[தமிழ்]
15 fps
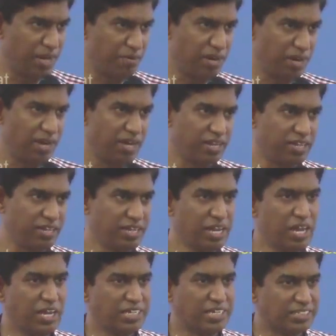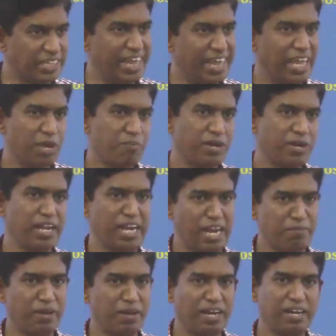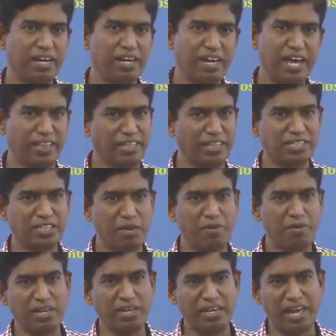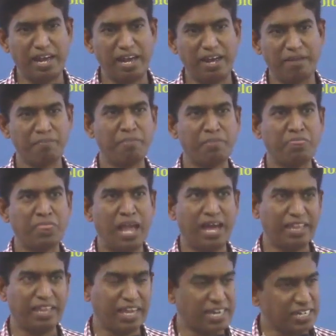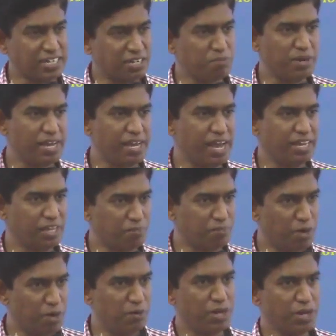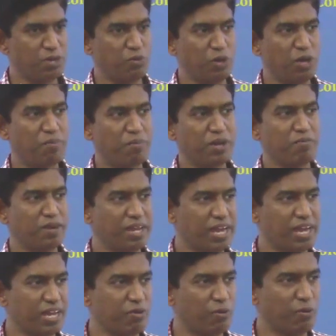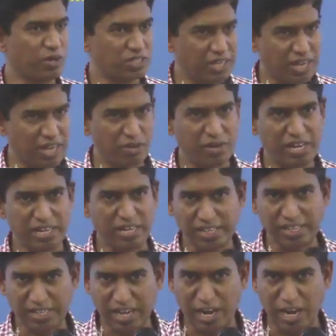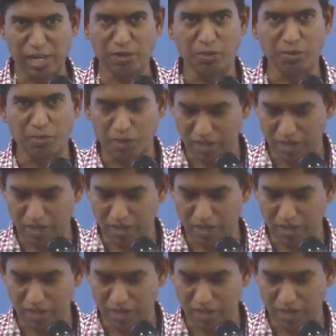இடிக்கப்பட்டிருக்கிறது சிதைக்கப்பட்ட நிலைமையில் இருக்கிற அந்த சபைக்கு நேராய் அதை கட்டும்படியாய் இதை மறுபடியும் உயிர்ப்பிக்கும்படியாய் ஒரு சிலருடைய இருதயத்தில் ஆண்டவர்